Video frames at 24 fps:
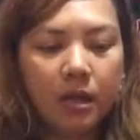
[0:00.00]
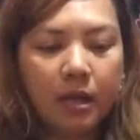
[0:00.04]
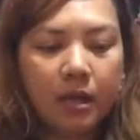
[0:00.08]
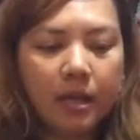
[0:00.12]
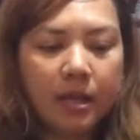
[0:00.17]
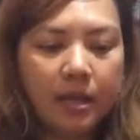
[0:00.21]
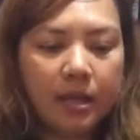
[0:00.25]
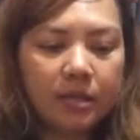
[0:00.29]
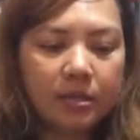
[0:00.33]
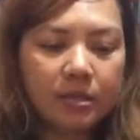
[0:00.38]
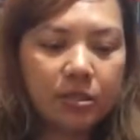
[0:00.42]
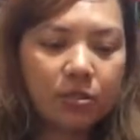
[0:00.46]

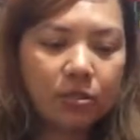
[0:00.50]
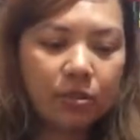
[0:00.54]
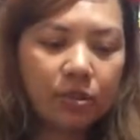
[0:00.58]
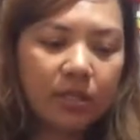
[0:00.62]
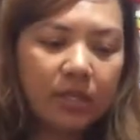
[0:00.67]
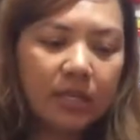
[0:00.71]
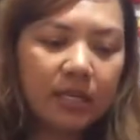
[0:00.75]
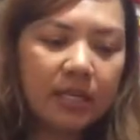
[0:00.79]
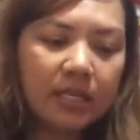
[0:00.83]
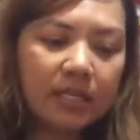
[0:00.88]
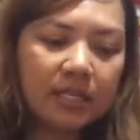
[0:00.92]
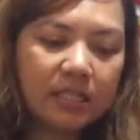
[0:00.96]
Ayan, so
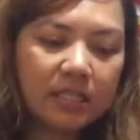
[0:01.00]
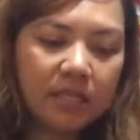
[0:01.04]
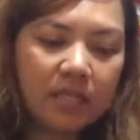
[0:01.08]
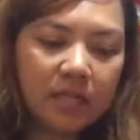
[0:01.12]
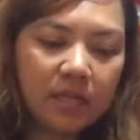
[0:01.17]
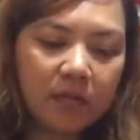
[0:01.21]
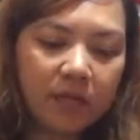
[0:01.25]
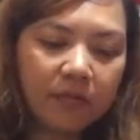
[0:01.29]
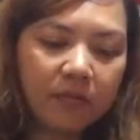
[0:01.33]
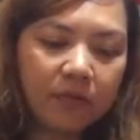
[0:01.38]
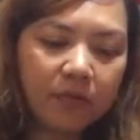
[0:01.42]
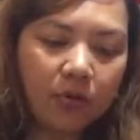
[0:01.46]

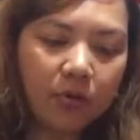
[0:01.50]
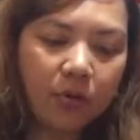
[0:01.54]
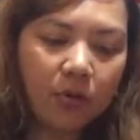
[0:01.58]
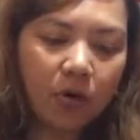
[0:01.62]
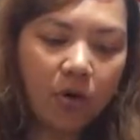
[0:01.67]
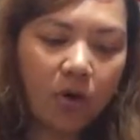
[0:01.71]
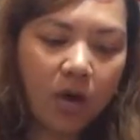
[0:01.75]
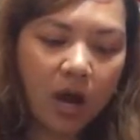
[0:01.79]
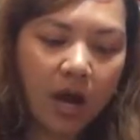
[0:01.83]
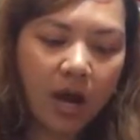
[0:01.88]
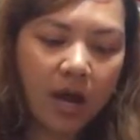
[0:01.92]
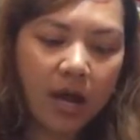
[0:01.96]
na-receive
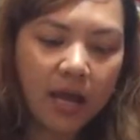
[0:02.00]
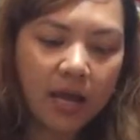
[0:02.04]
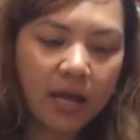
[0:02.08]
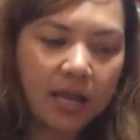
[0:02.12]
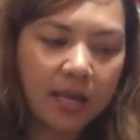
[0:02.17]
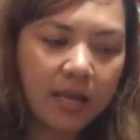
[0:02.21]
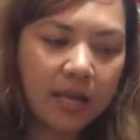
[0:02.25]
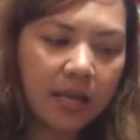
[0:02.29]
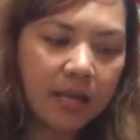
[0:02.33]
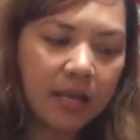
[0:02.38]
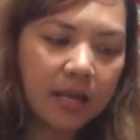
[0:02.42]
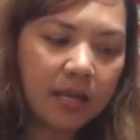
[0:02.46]
ko ay
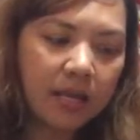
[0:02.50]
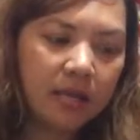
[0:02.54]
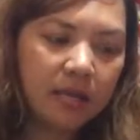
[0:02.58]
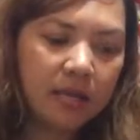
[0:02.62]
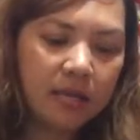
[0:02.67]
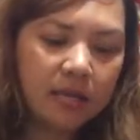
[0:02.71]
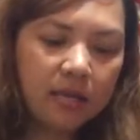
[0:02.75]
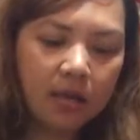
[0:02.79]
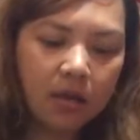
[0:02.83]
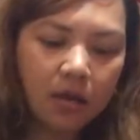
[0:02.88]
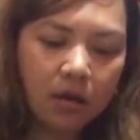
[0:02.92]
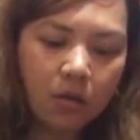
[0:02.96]

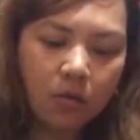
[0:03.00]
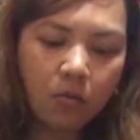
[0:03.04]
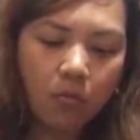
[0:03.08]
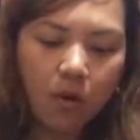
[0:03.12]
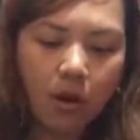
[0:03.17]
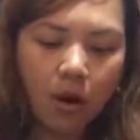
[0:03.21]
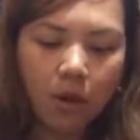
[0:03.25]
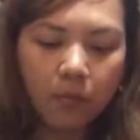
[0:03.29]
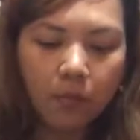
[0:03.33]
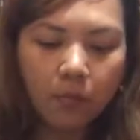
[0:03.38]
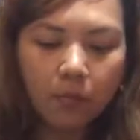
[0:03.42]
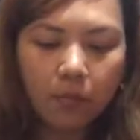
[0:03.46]

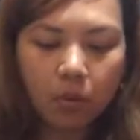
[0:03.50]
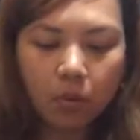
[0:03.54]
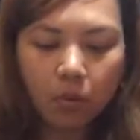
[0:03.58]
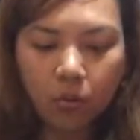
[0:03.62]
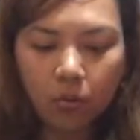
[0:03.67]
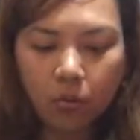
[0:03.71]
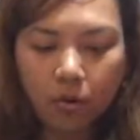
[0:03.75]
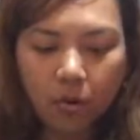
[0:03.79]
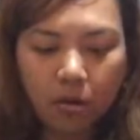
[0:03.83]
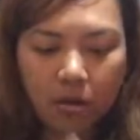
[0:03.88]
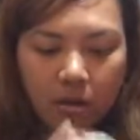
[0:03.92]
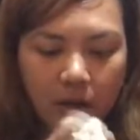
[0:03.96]
dalawang
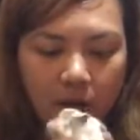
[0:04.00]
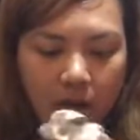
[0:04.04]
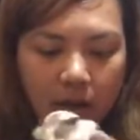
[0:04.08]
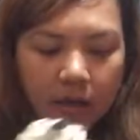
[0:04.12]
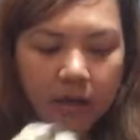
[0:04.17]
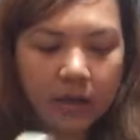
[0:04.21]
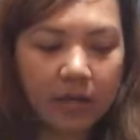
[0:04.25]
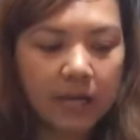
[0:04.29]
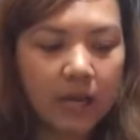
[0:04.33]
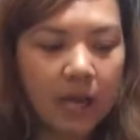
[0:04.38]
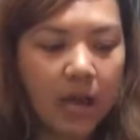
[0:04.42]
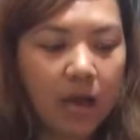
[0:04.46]
bowl ng
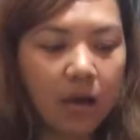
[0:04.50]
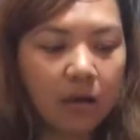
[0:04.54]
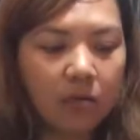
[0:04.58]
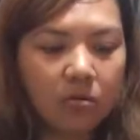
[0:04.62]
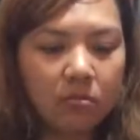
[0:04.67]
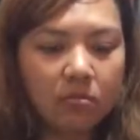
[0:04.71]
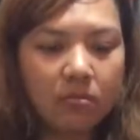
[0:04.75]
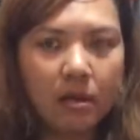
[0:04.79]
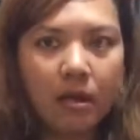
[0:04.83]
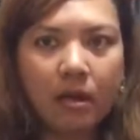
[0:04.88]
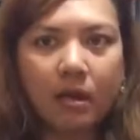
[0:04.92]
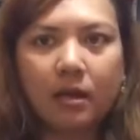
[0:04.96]

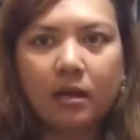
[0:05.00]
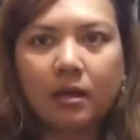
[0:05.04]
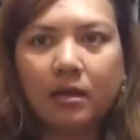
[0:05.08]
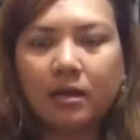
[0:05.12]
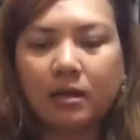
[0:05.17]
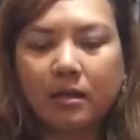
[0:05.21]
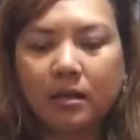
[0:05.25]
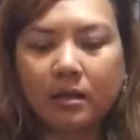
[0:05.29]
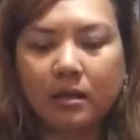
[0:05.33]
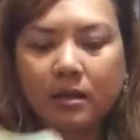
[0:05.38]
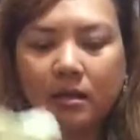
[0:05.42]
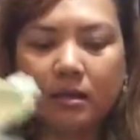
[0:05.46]
Rilakkuma.